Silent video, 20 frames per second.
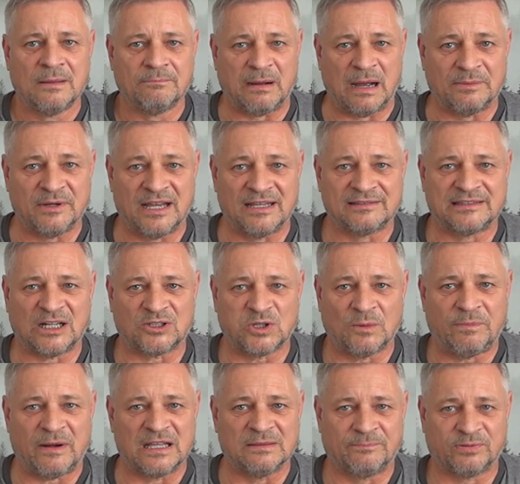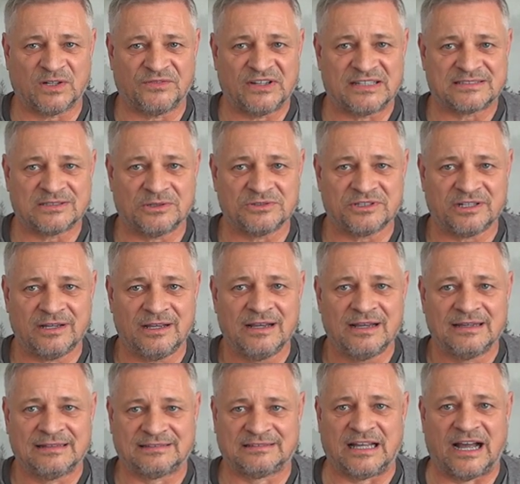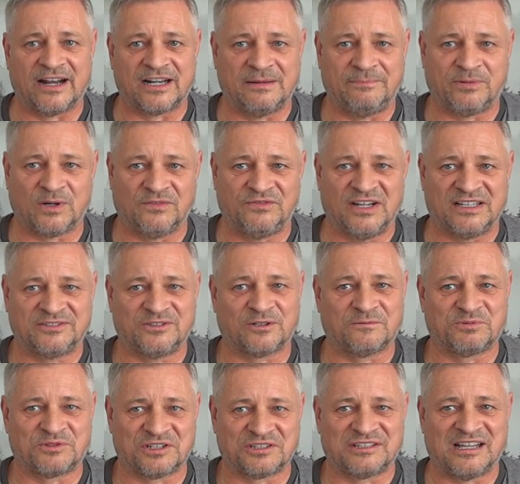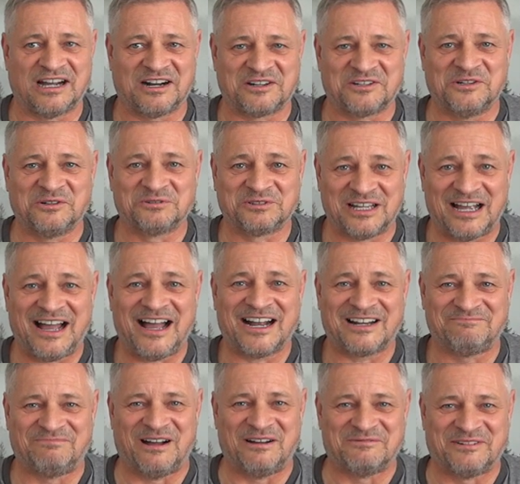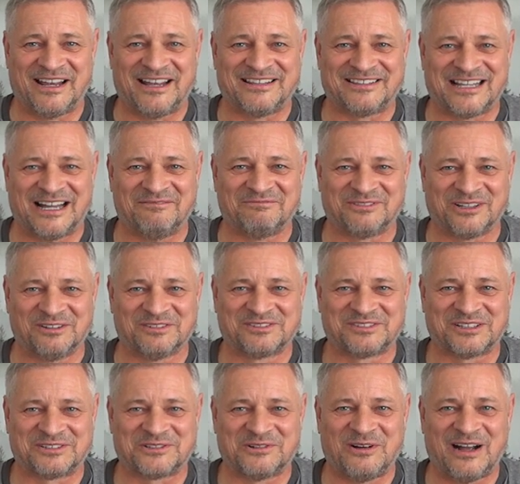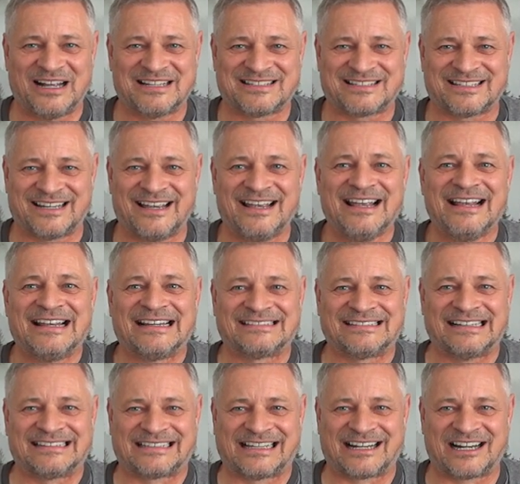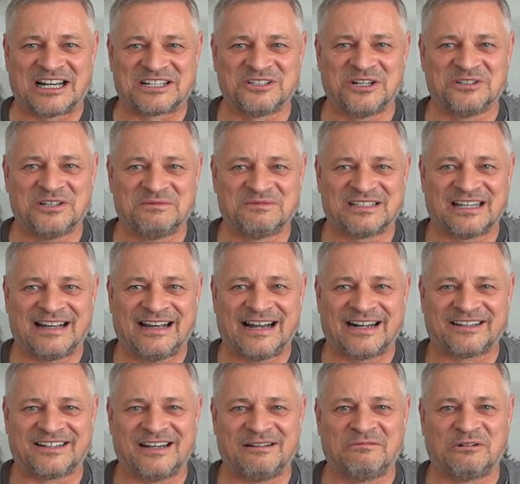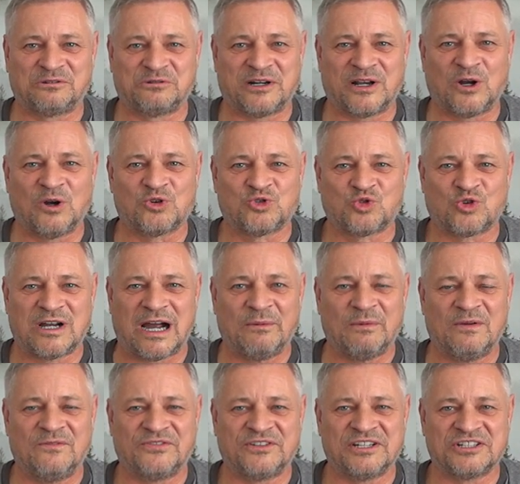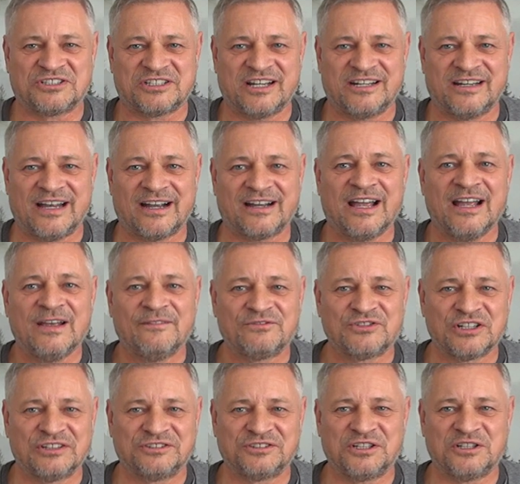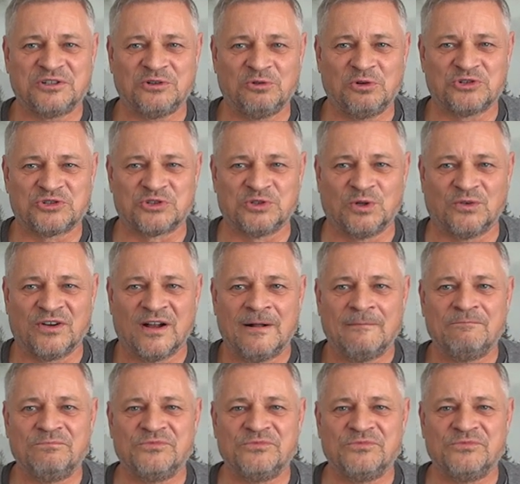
Pamięta to pan profesorze? Stary profesor przytaknął. Tak, pamiętam tą sytuację ze skradzionym zegarkiem, którego szukałem w kieszeniach wszystkich uczniów.